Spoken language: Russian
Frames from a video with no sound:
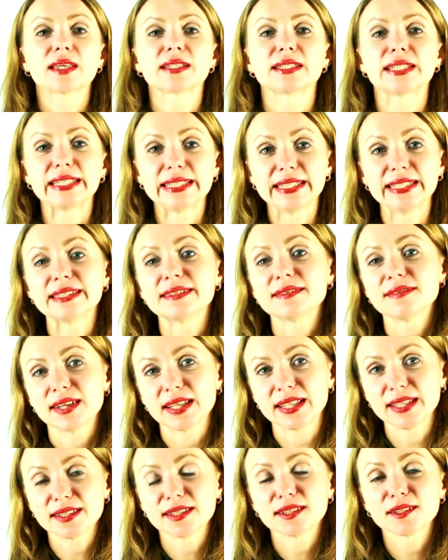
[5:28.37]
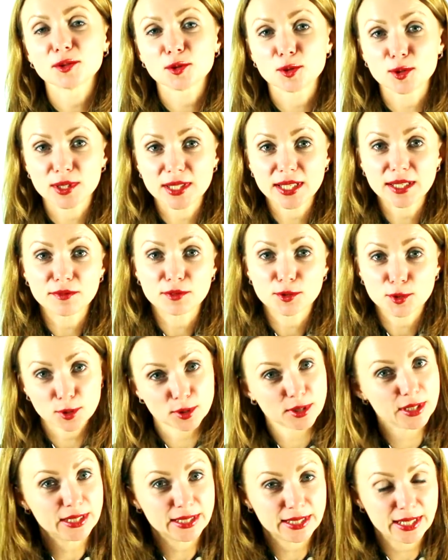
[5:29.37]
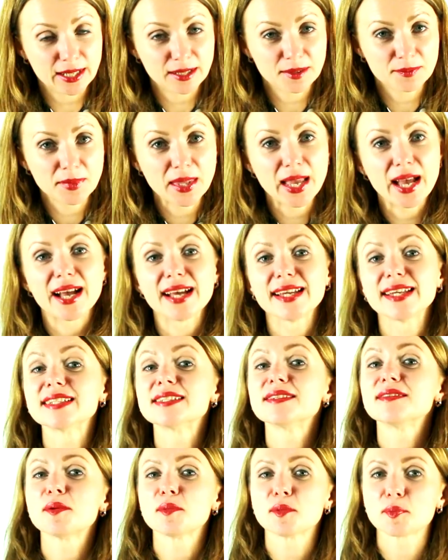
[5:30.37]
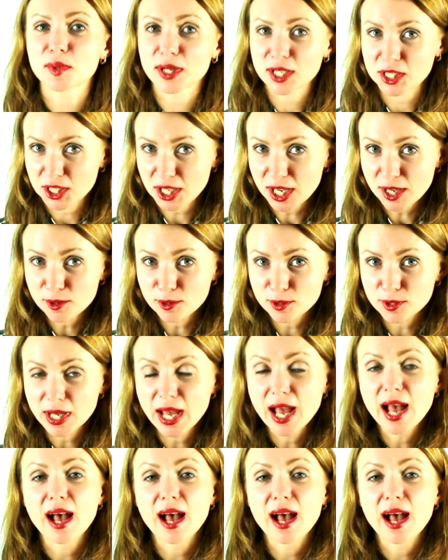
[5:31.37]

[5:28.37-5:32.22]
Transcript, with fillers: среди своих друзей в соцсетях. А я с вами прощаюсь.